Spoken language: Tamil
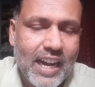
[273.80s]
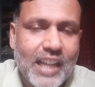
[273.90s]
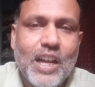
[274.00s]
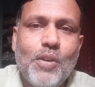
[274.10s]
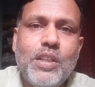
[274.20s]

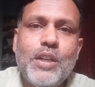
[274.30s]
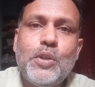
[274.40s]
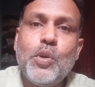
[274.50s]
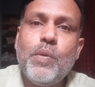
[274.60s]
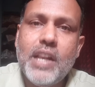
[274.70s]
அதாவது
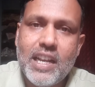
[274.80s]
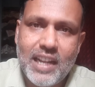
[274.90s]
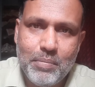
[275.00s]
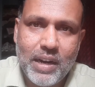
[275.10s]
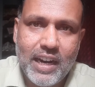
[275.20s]
டூ வீலர்
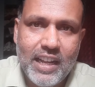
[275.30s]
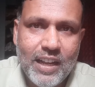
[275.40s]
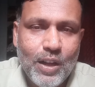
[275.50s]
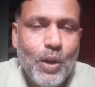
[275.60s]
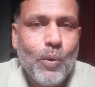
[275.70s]
நண்பர்களே
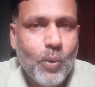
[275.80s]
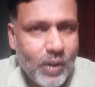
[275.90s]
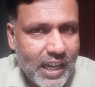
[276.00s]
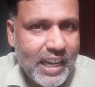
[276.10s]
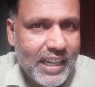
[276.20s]

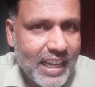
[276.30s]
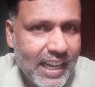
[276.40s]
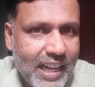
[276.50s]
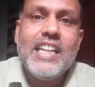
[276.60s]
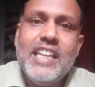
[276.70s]
உங்ககிட்ட
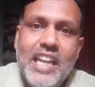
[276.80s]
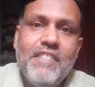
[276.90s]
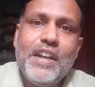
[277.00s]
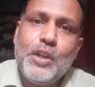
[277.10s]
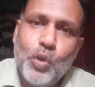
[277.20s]

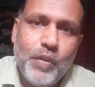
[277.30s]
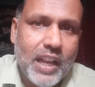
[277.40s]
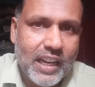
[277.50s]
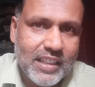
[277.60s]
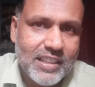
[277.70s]
ஈவி டூ
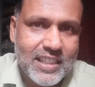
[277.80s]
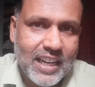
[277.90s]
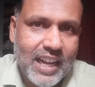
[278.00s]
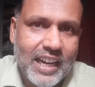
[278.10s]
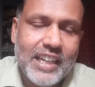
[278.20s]
வீலர்
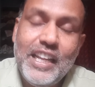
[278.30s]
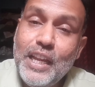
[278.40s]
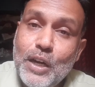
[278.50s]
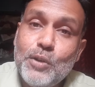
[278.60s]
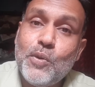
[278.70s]
இருந்துச்சுன்னா
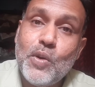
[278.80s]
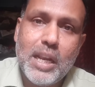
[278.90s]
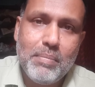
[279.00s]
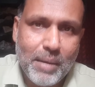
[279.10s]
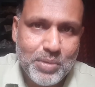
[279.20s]
நீங்களும்
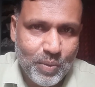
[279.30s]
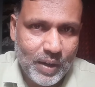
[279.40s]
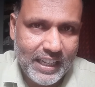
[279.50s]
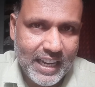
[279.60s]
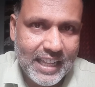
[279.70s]
கூகுள் மேப்ஸ்
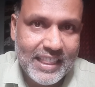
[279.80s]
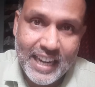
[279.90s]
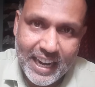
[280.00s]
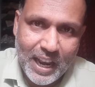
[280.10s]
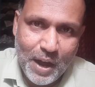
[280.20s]
வழியாக
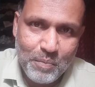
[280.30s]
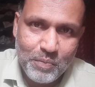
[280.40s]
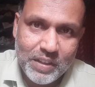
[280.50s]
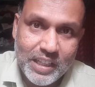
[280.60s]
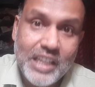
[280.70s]
தேடலாம்
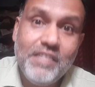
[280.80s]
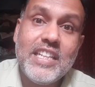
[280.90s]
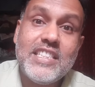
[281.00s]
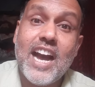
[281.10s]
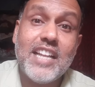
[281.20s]
இவி
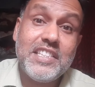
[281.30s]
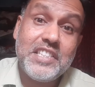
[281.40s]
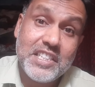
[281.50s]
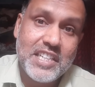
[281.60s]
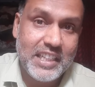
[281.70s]
சார்ஜிங்
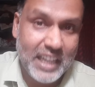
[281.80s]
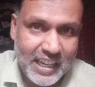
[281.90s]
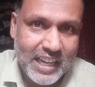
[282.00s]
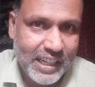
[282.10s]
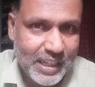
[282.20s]
ஸ்டேஷன்
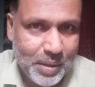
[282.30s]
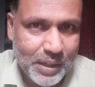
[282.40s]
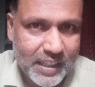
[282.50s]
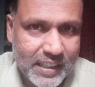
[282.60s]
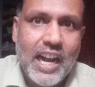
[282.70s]
எங்கே இருக்குது
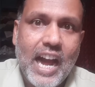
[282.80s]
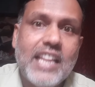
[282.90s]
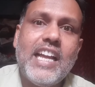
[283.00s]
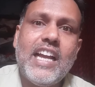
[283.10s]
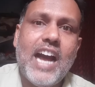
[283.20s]
அப்படின்ட்டு
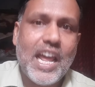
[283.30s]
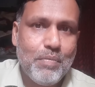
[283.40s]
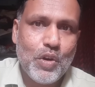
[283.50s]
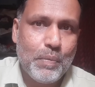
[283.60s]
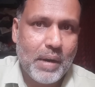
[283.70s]
அதை
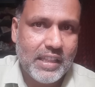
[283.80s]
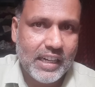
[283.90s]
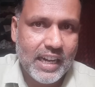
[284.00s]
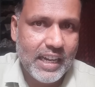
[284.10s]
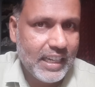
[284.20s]

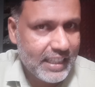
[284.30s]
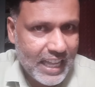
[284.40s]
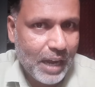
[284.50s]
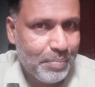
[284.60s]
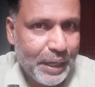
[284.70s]
அறிமுகப்படுத்தியிருக்காங்க இந்த
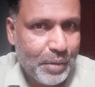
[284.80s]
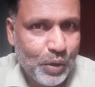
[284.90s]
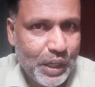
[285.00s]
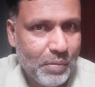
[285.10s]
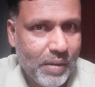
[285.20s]
அப்டேட்
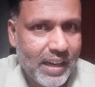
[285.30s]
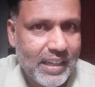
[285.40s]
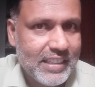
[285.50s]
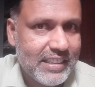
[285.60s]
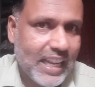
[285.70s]
மூலியமா
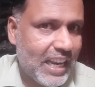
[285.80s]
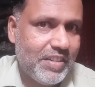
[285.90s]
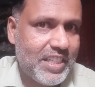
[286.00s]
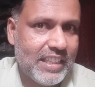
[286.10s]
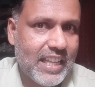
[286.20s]
நல்ல
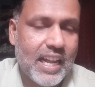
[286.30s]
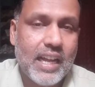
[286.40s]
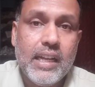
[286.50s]
விஷயம் தானே